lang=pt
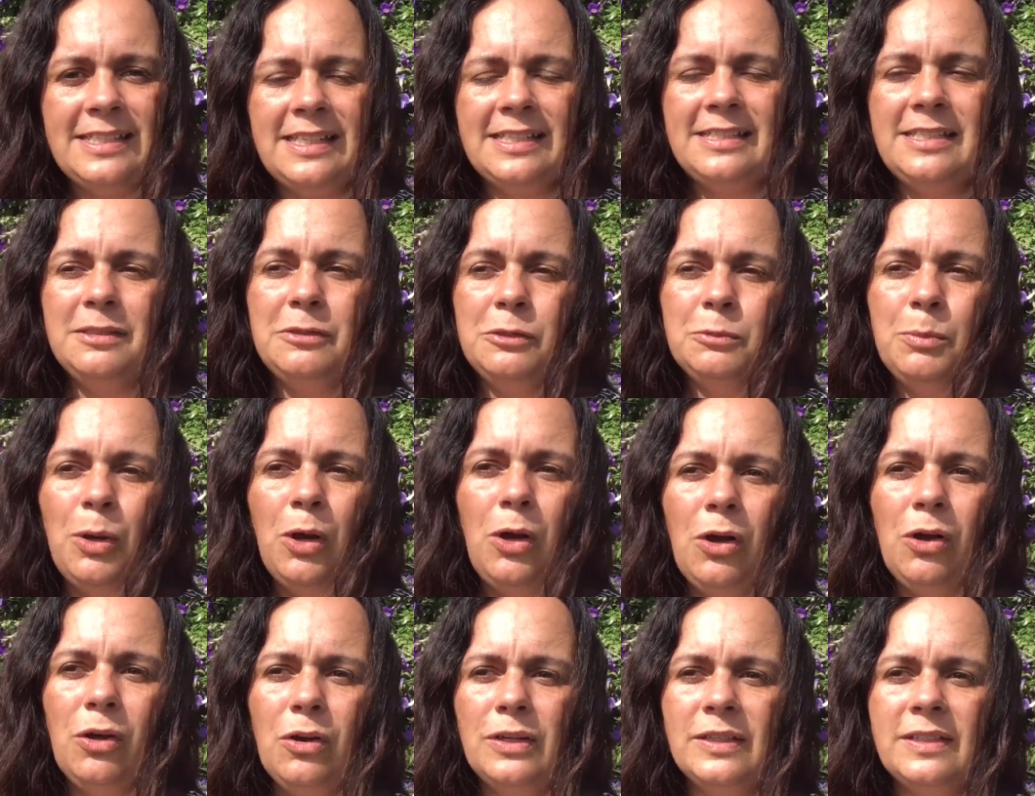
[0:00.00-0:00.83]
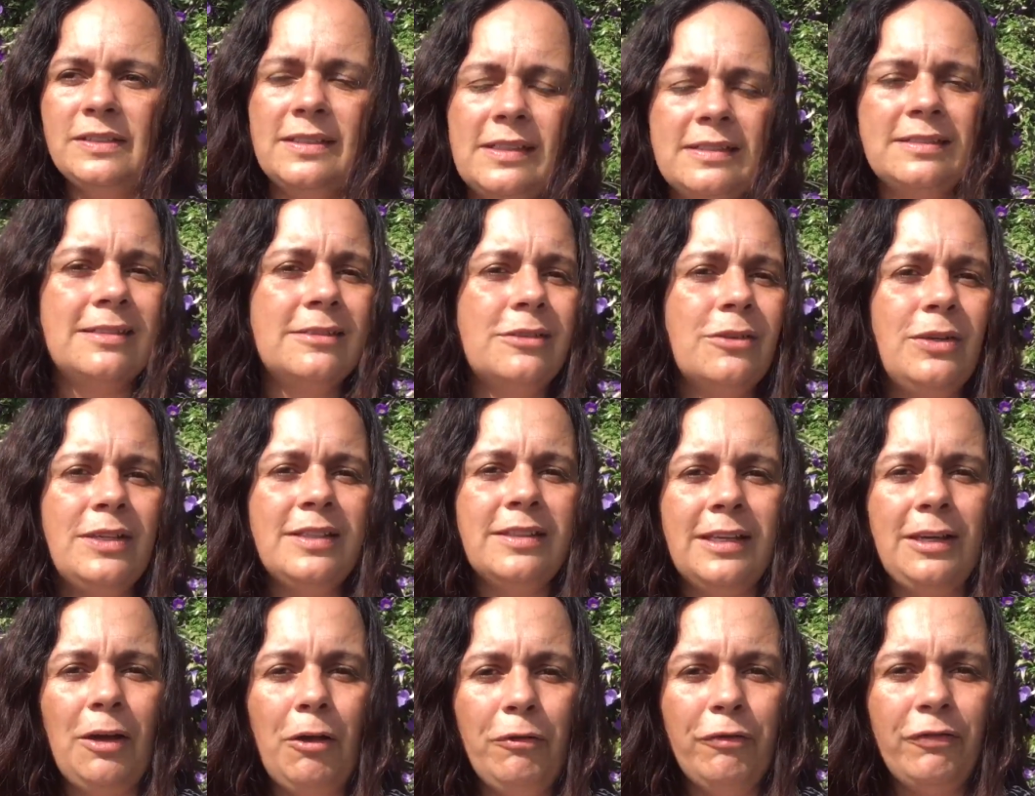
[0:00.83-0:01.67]
Esses moldes, essas coisas
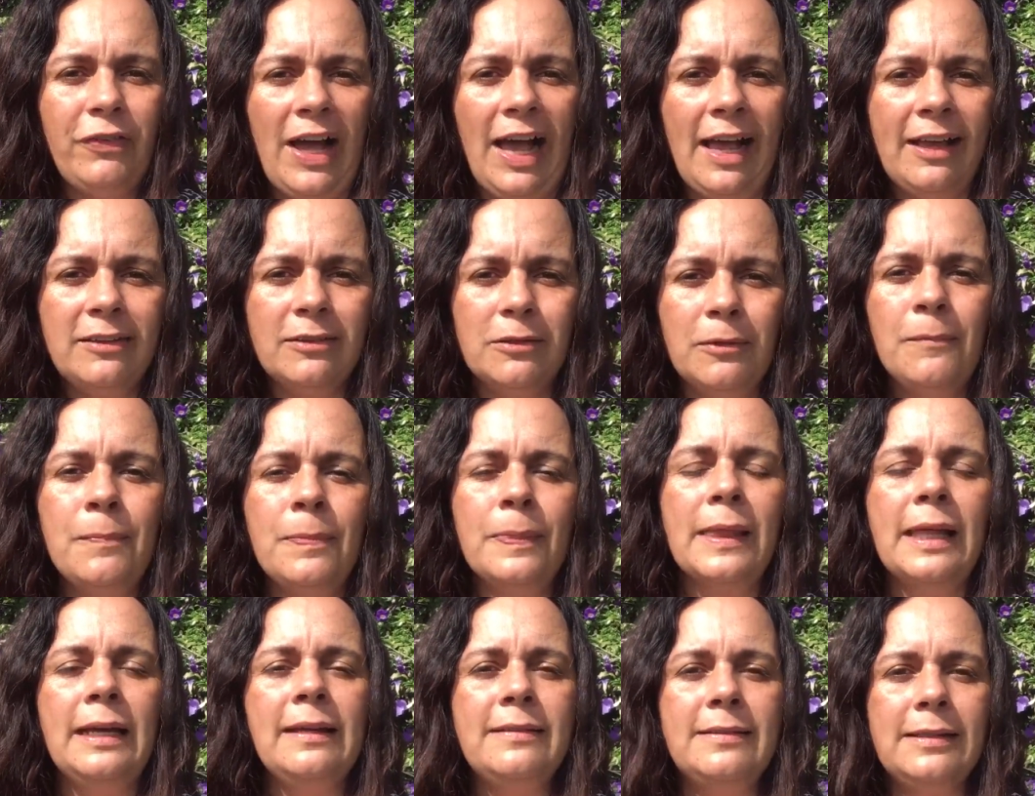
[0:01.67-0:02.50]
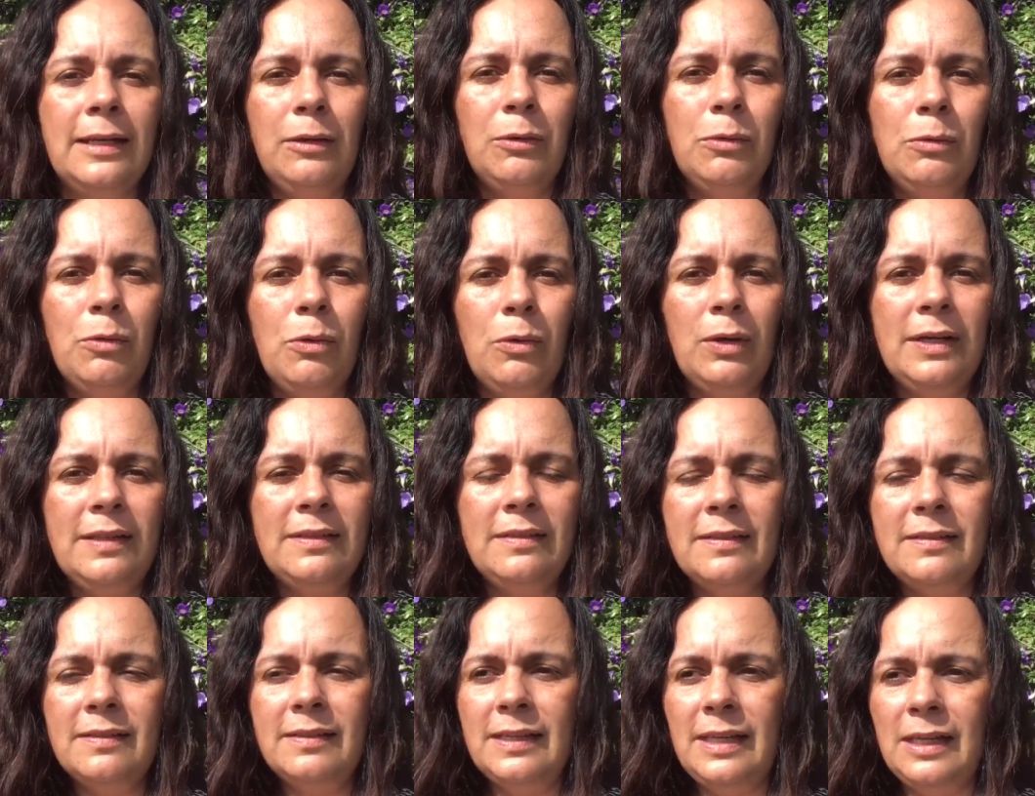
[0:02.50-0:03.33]
que eu faço, são
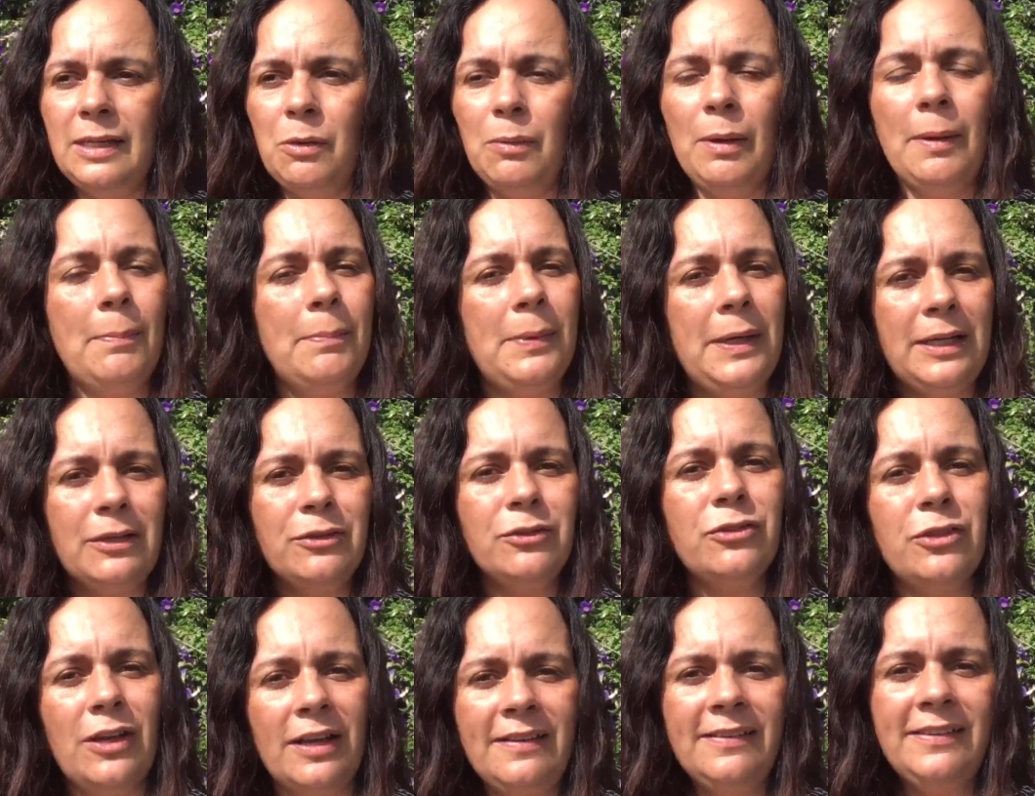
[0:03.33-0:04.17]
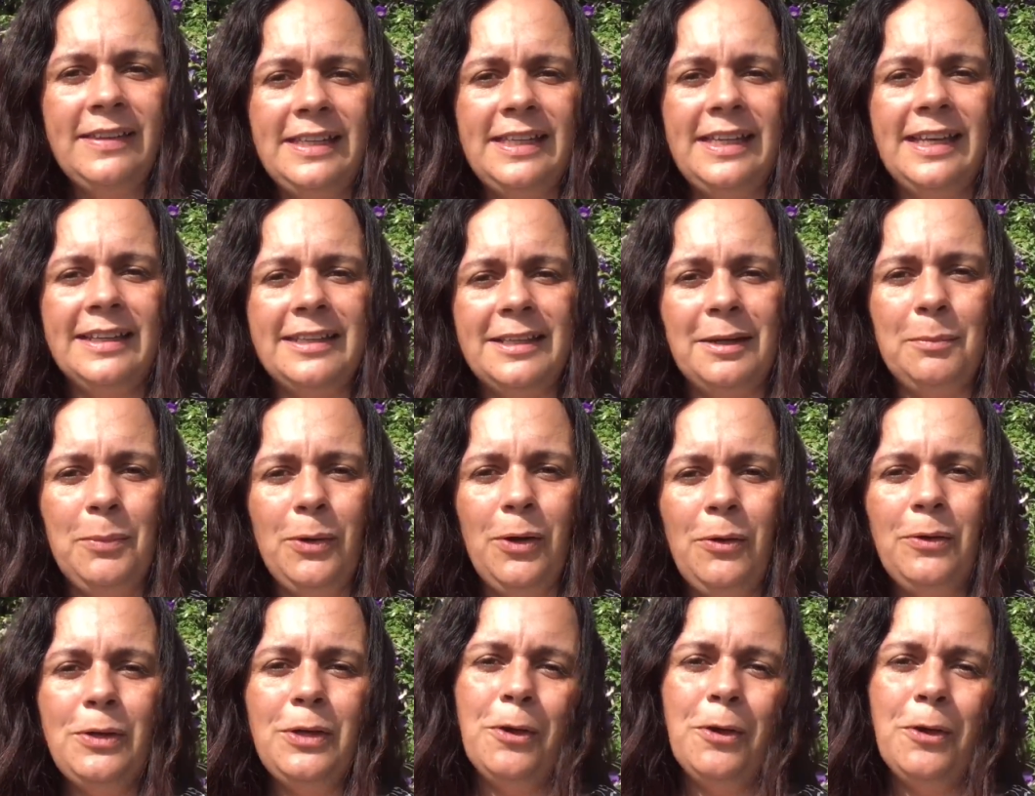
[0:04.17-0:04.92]
coisas que eu aprendo sozinha, tá bom?